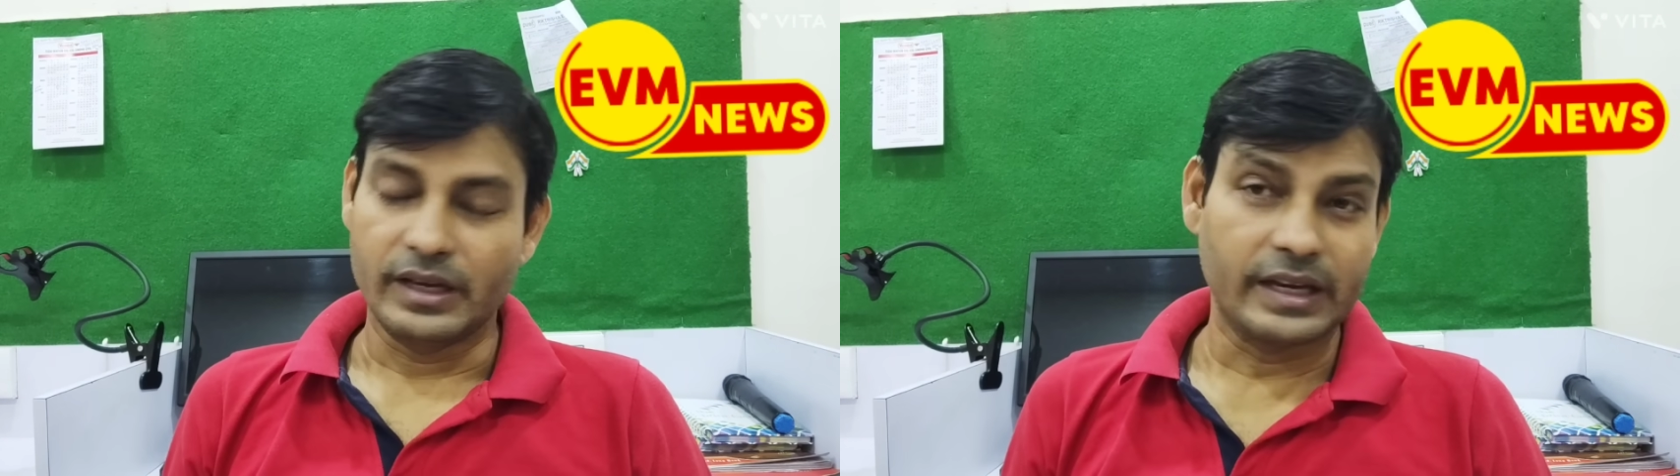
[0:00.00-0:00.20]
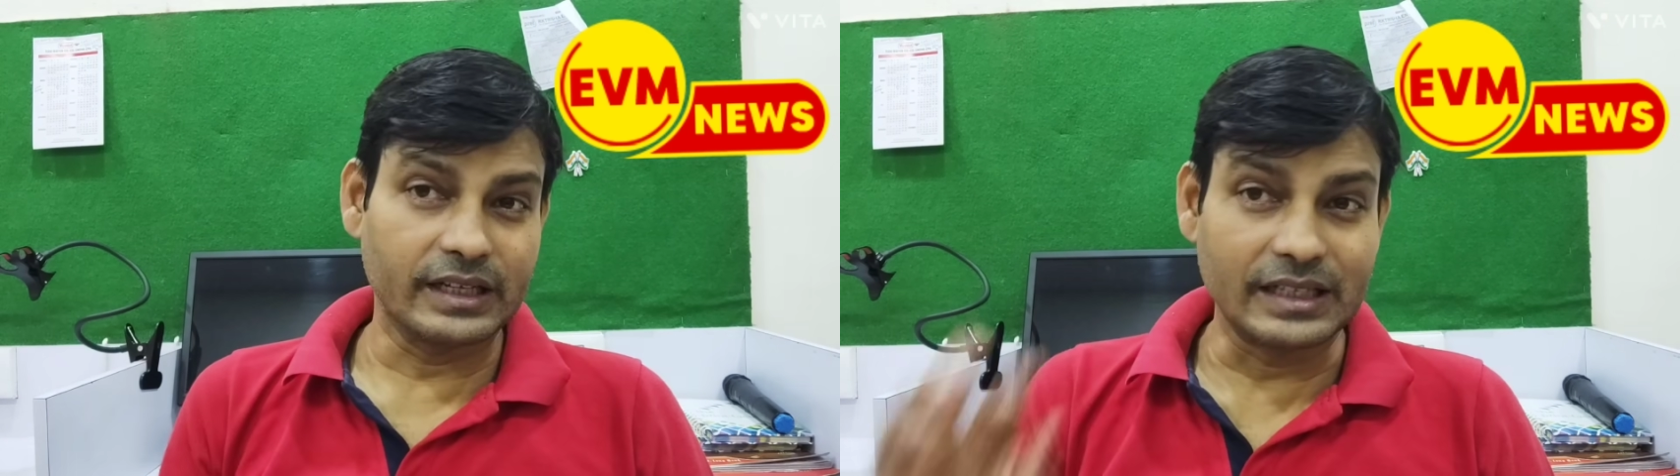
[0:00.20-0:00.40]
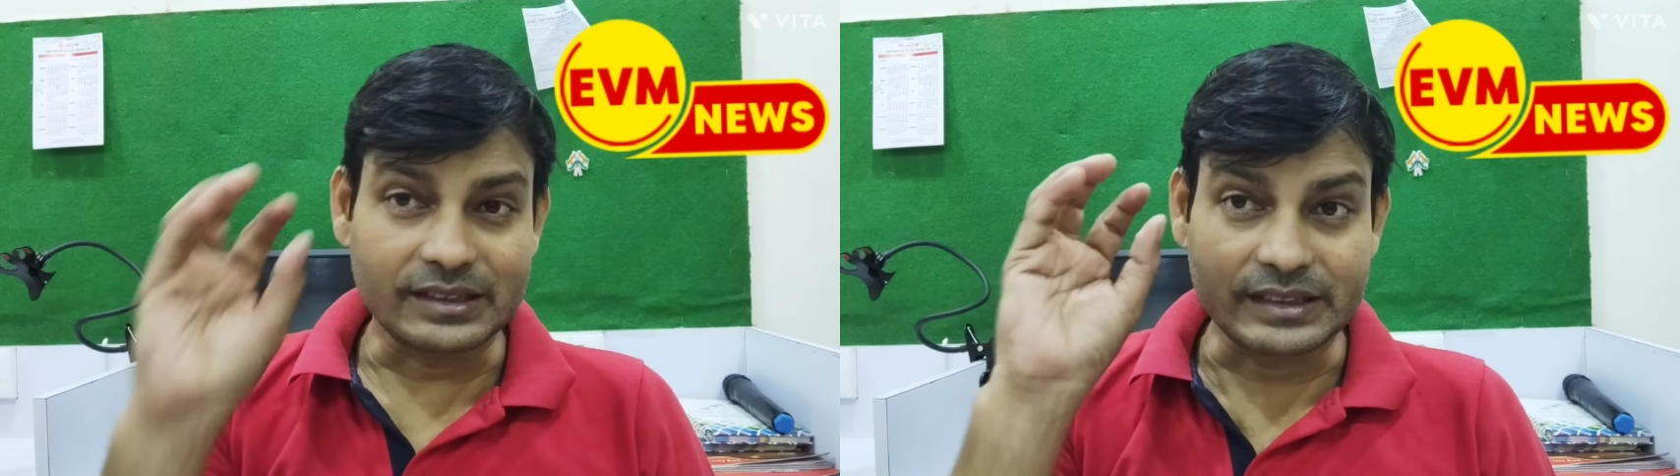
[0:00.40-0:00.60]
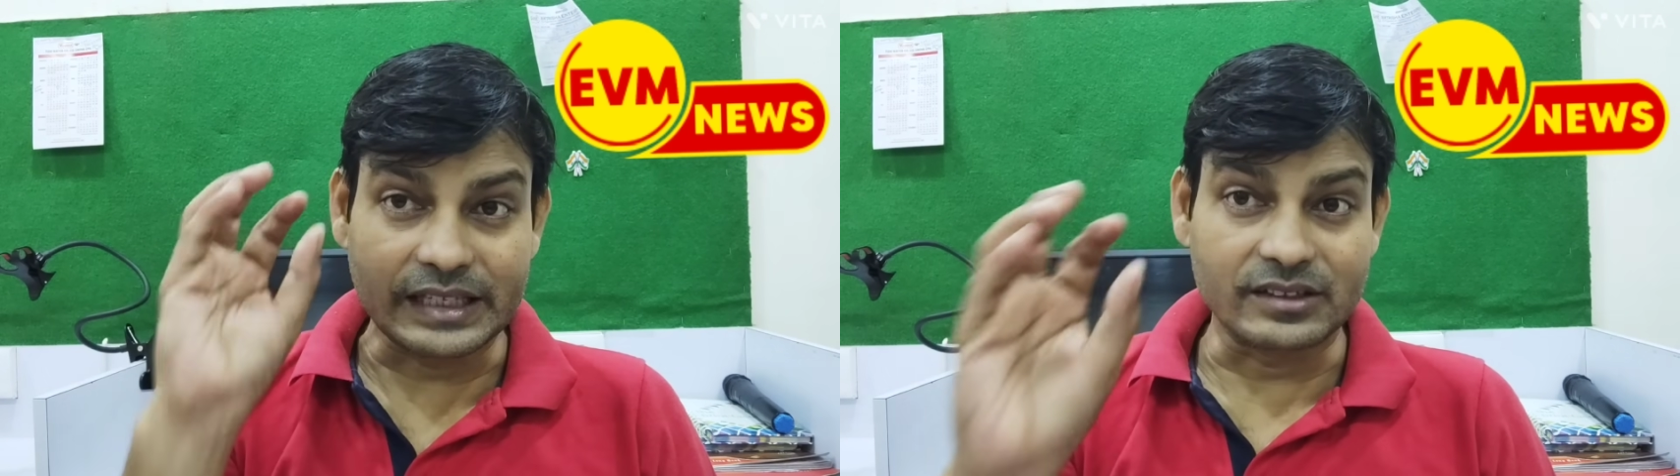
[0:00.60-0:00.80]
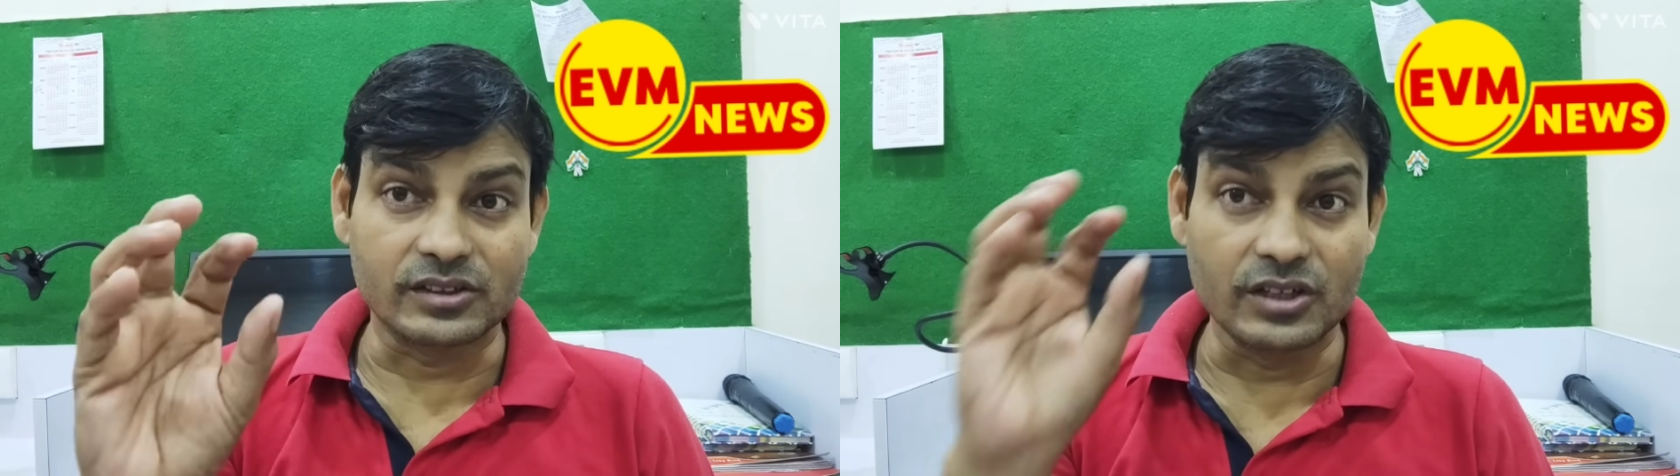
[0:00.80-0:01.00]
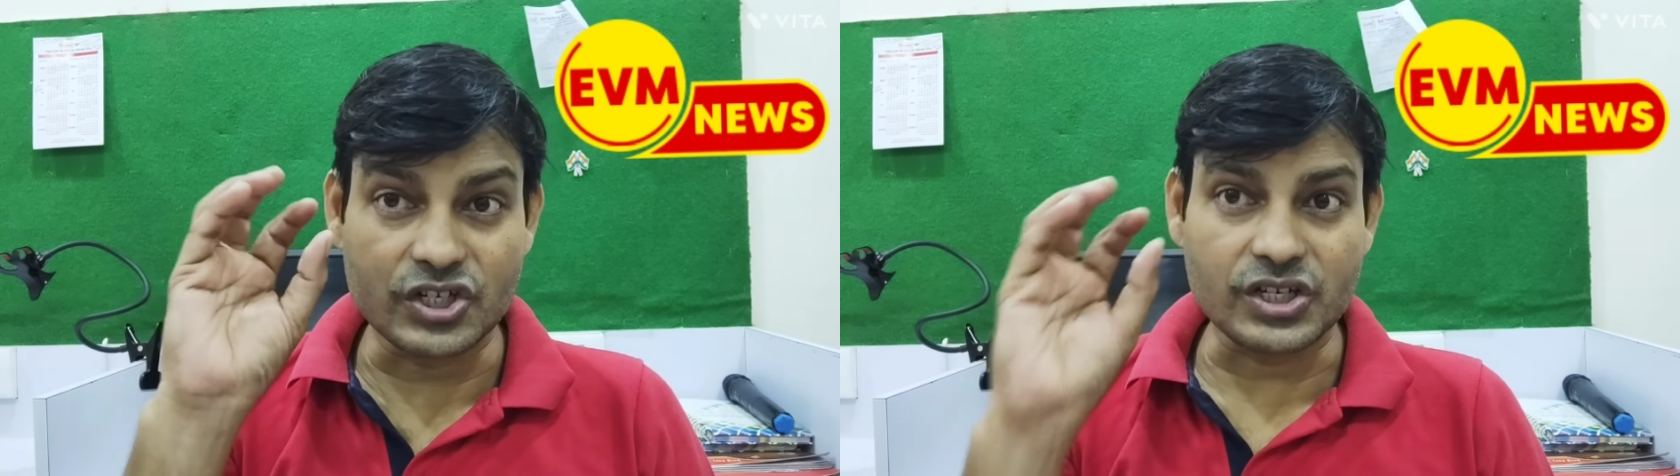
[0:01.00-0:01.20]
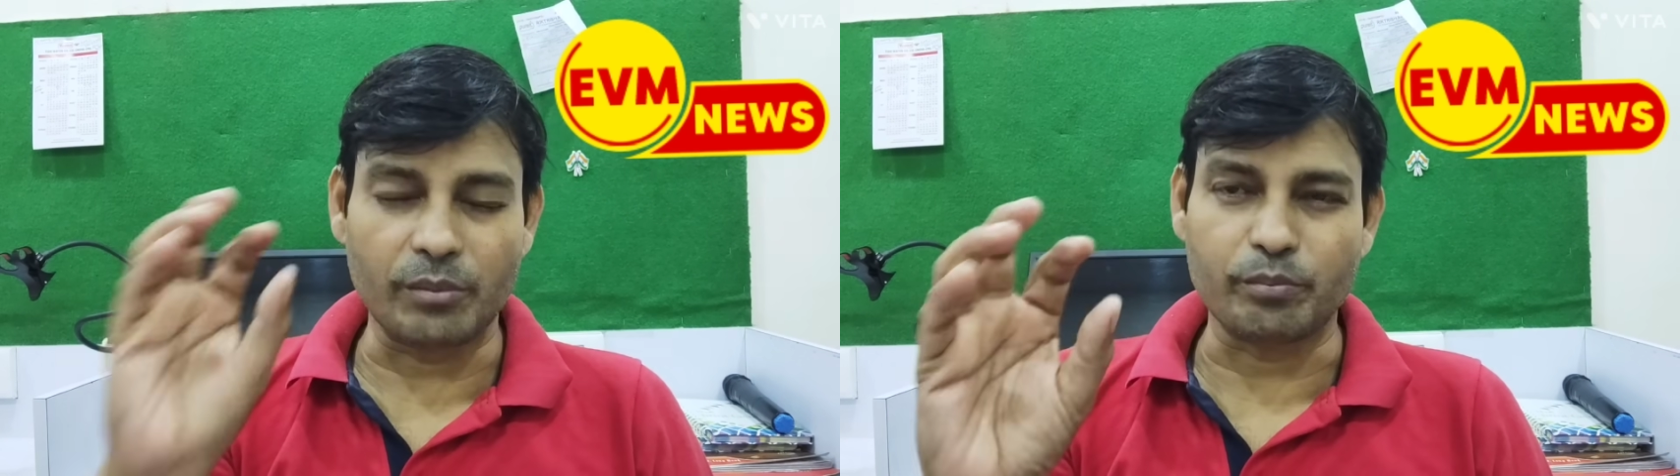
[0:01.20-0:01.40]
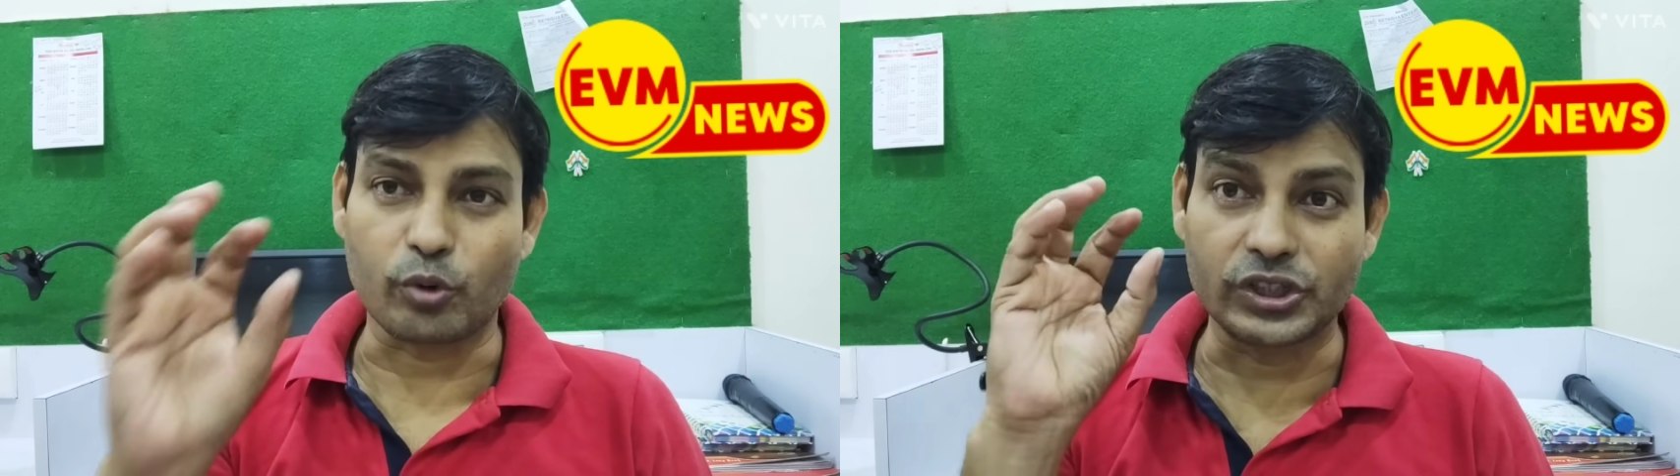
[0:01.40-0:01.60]
এদের তেত্রিশটা
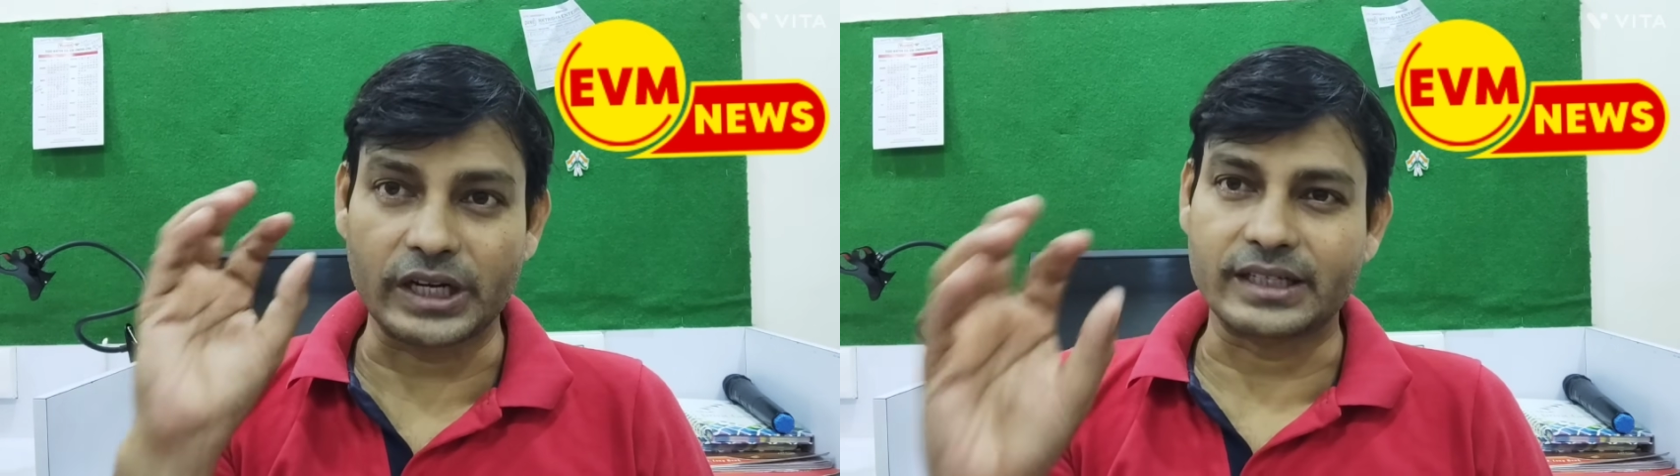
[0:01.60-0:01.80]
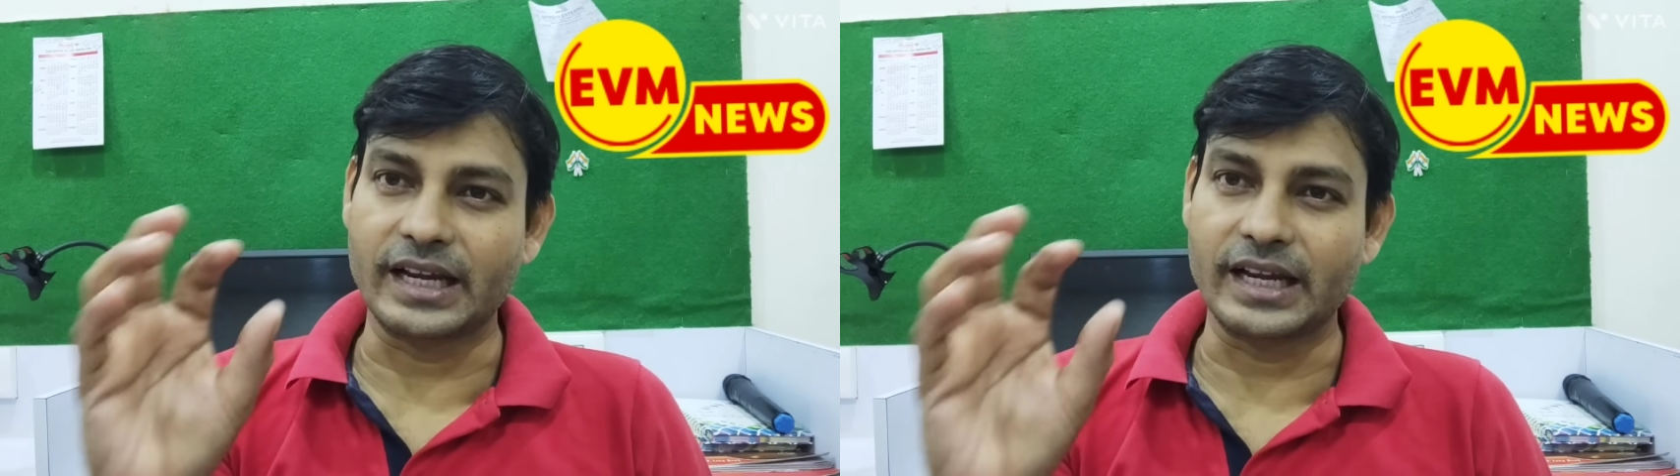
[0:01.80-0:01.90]
প্রজেক্টে